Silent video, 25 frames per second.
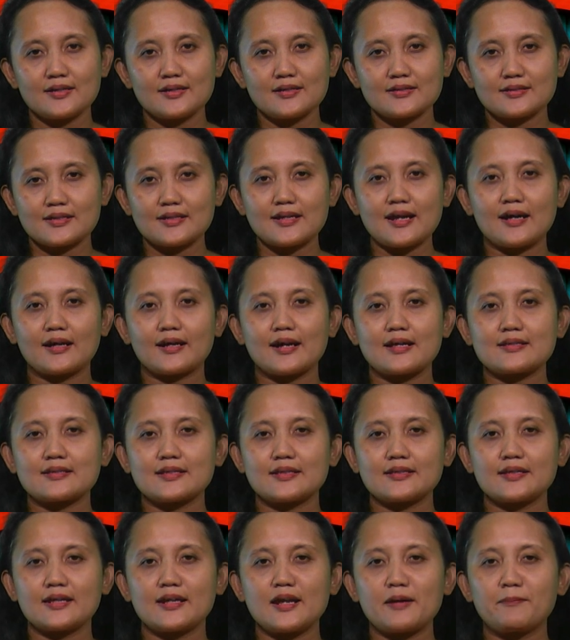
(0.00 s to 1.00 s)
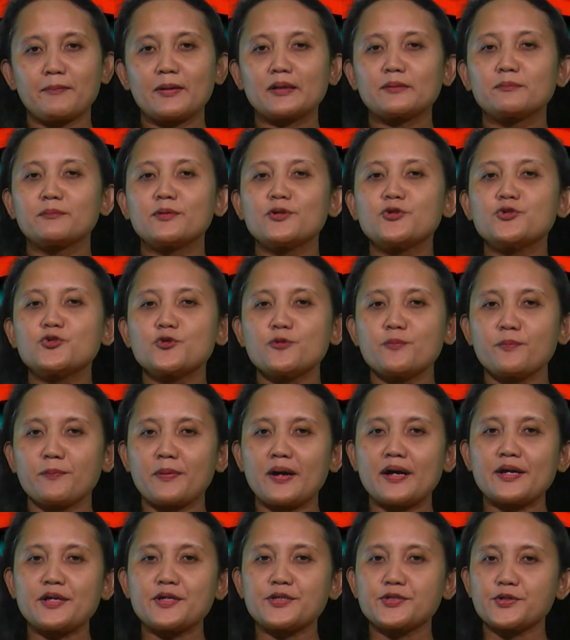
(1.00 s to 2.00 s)
Senang rasanya dapat
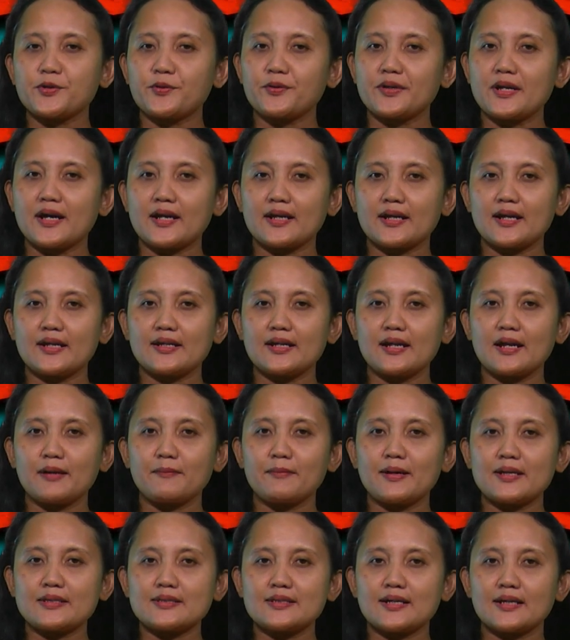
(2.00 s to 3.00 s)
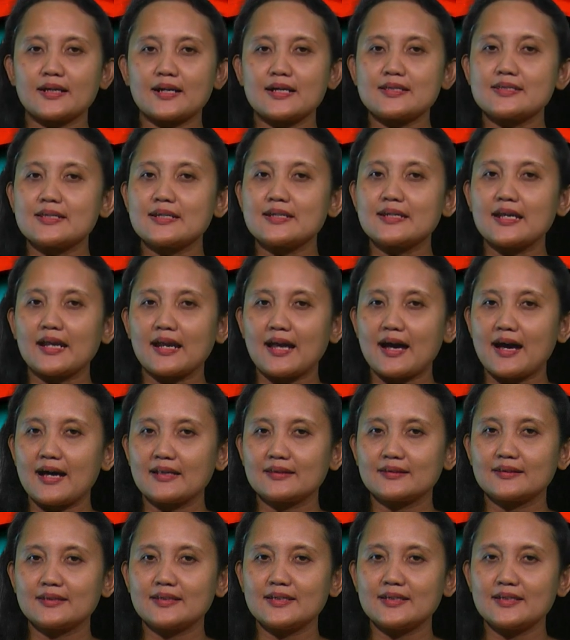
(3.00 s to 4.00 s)
menjumpai saudara dalam acara Jendela
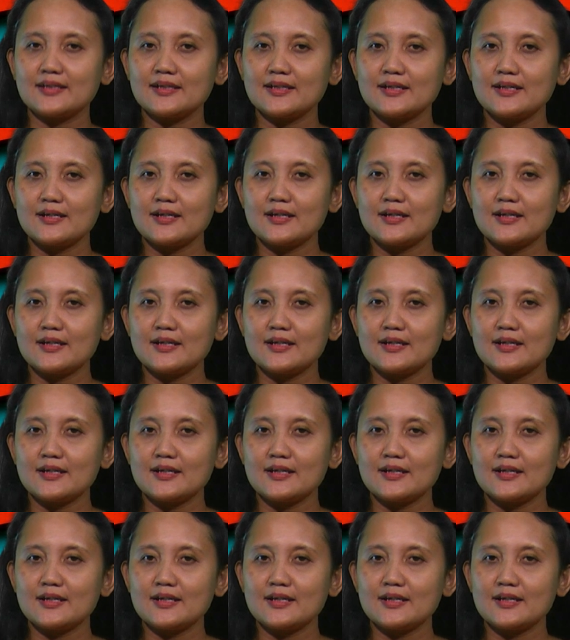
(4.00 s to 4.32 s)
Hati